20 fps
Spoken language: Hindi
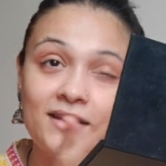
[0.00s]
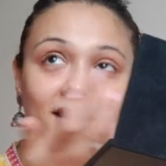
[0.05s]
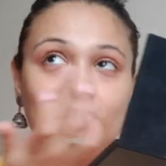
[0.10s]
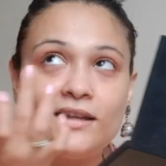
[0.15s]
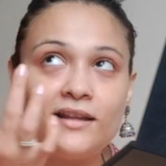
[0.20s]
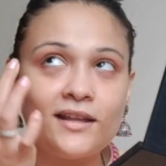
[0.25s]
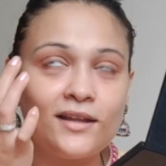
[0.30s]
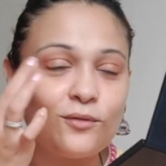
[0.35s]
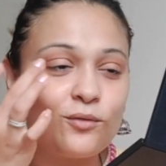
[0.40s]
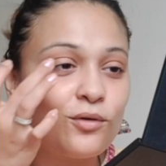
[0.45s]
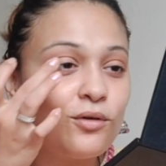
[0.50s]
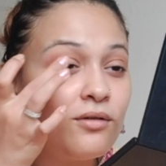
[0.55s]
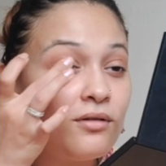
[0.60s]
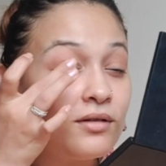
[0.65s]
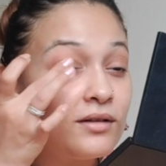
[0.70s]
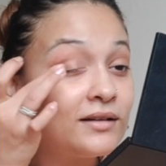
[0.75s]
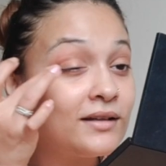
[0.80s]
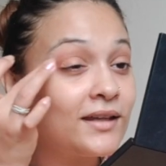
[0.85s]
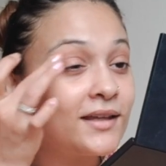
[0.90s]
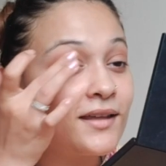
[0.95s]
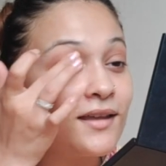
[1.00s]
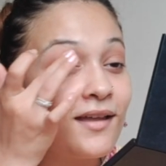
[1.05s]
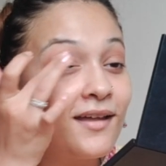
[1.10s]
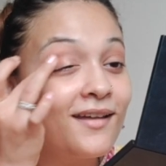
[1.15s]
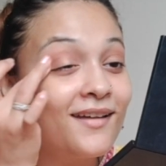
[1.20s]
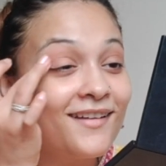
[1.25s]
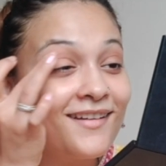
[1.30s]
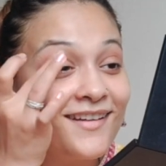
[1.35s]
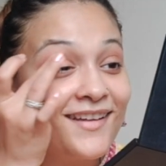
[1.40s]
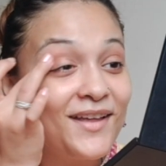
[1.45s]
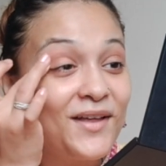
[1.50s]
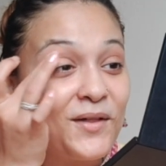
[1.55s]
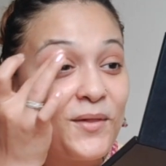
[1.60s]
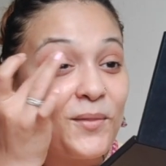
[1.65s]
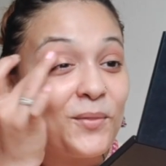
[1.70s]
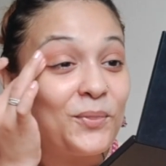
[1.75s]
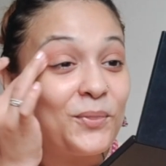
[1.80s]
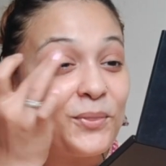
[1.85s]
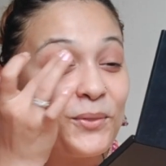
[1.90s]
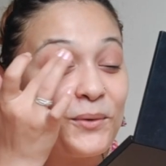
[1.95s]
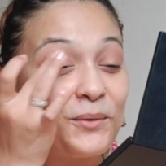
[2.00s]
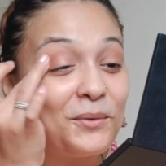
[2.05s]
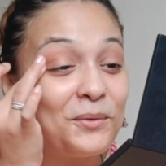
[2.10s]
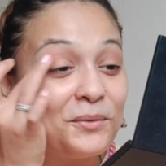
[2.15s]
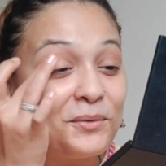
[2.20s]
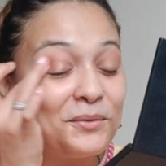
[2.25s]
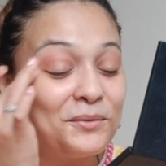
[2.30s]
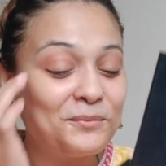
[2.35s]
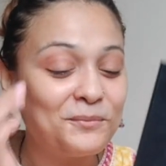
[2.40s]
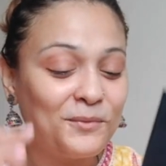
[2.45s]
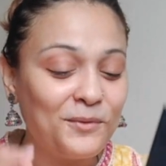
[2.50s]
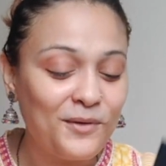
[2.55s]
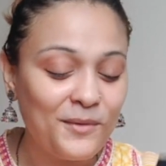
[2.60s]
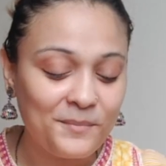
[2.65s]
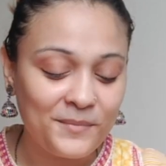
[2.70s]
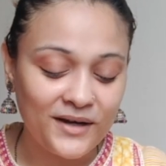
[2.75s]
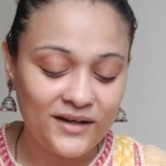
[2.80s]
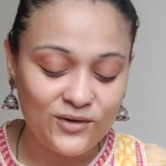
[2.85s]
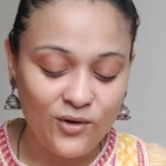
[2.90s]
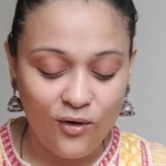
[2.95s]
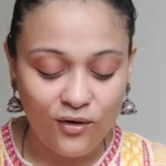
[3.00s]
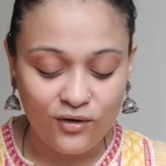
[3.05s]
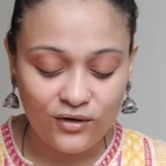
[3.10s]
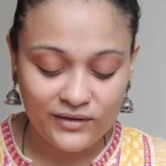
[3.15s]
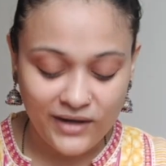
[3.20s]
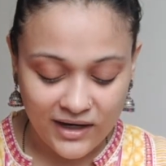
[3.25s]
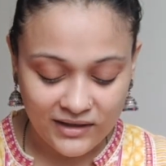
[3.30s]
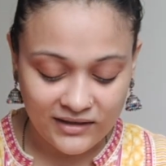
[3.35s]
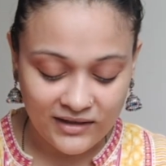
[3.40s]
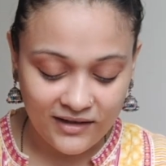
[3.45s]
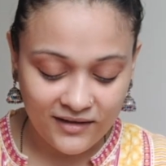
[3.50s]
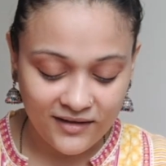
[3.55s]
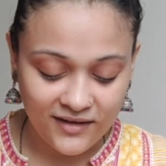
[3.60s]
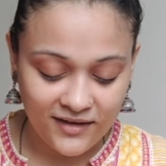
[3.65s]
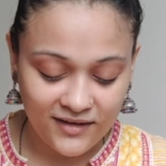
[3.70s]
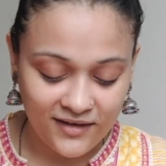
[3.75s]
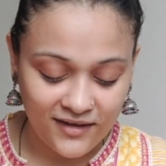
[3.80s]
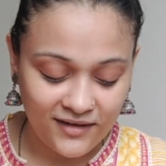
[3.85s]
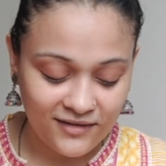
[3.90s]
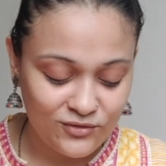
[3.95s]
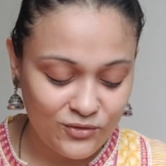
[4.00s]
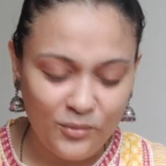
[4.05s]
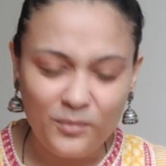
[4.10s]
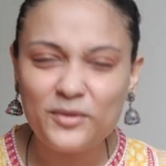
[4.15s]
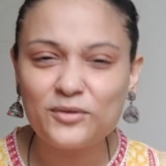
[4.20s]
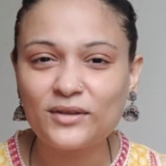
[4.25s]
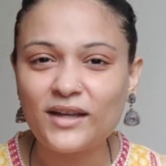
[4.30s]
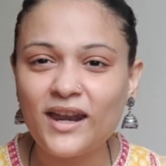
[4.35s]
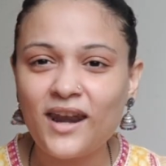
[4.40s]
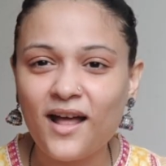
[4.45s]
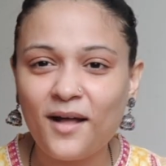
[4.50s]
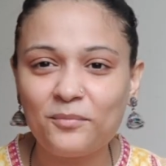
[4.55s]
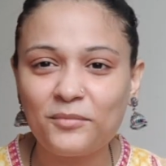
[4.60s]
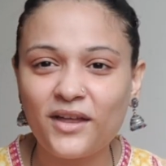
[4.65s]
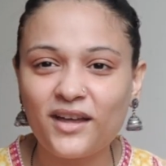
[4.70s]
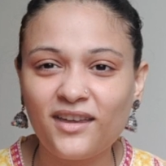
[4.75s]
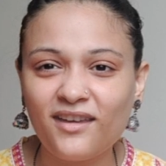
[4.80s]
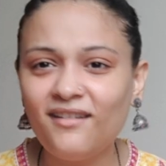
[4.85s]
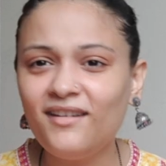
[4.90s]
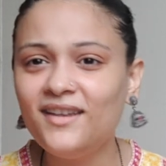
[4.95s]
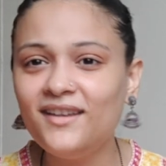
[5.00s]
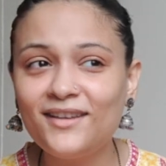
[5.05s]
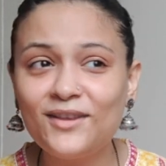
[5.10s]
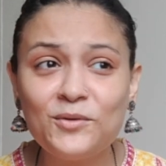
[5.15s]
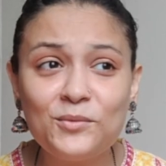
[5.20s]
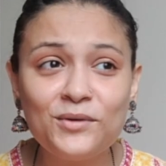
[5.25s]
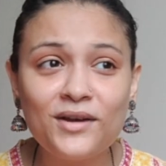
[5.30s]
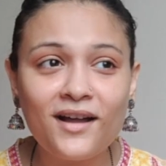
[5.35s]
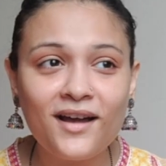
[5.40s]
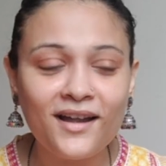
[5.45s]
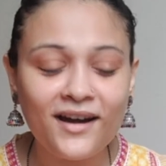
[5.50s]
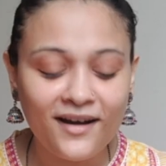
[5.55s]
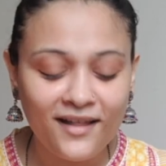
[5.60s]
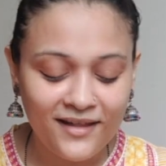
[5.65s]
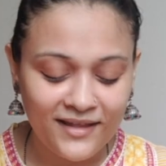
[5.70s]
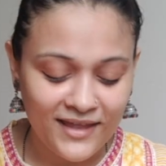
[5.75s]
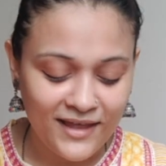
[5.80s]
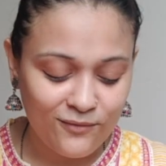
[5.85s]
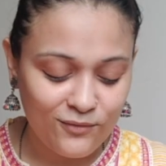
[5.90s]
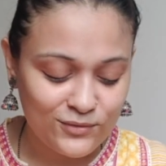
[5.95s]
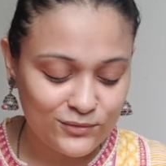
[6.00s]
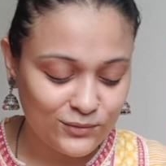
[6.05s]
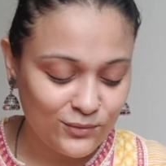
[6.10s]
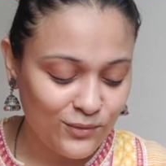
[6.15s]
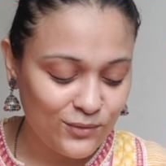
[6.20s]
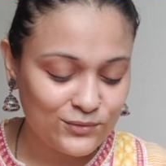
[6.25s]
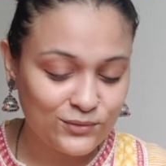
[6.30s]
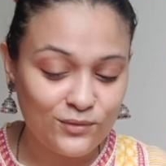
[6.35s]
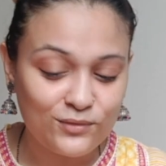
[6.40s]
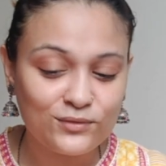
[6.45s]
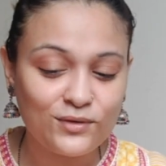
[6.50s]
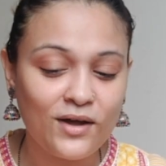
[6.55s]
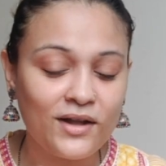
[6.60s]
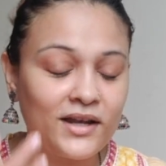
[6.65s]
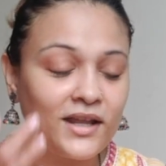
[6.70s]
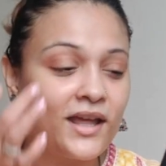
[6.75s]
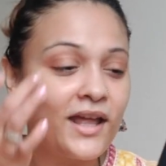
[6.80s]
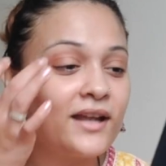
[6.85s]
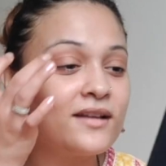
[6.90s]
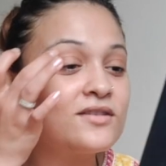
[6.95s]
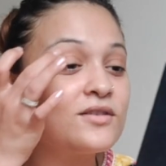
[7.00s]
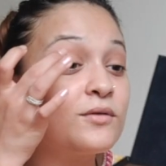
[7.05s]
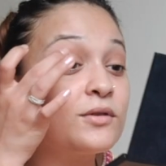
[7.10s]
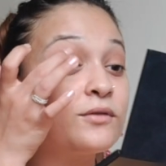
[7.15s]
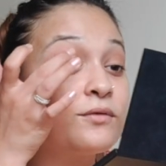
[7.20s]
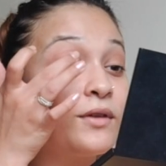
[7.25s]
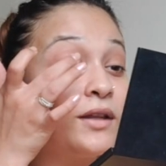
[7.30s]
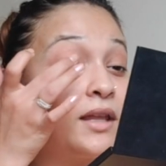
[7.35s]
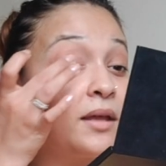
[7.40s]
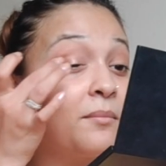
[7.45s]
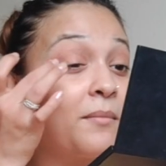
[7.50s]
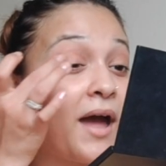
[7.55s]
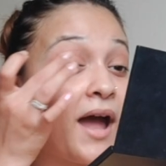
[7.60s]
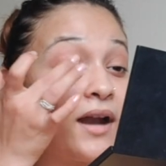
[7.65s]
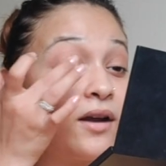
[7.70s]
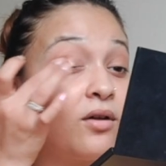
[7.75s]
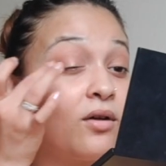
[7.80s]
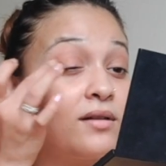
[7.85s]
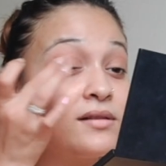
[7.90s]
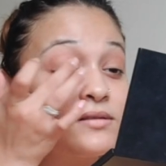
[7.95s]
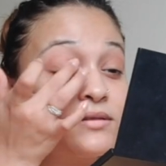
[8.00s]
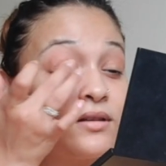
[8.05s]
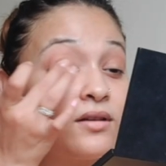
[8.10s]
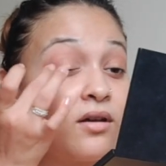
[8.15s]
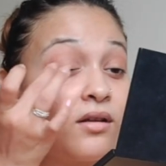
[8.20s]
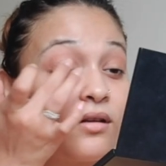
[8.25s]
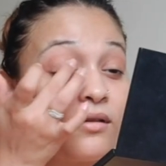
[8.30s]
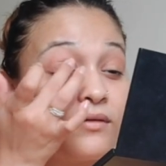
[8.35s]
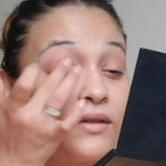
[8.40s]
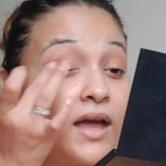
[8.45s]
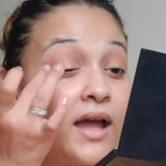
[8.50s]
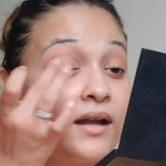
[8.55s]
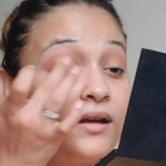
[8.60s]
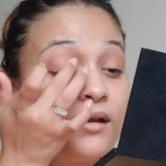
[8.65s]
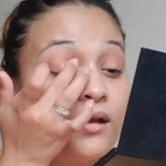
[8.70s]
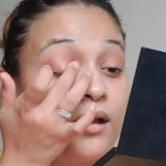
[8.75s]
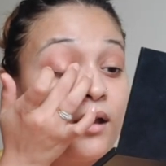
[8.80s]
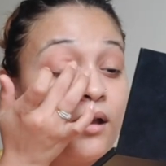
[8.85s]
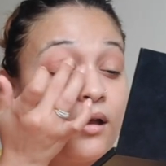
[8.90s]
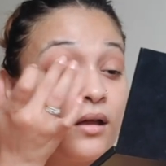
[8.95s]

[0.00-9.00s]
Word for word: दीदी थी वो ठीक है तो वो अपने डॉग को डांटने लगती थी जो भी उसका नाम था कि क्यों ना करना है ये वो सो सो सॉरी एंड शी वाज फीलिंग बैड ऑल्सो इन ऑल ऑफ दैट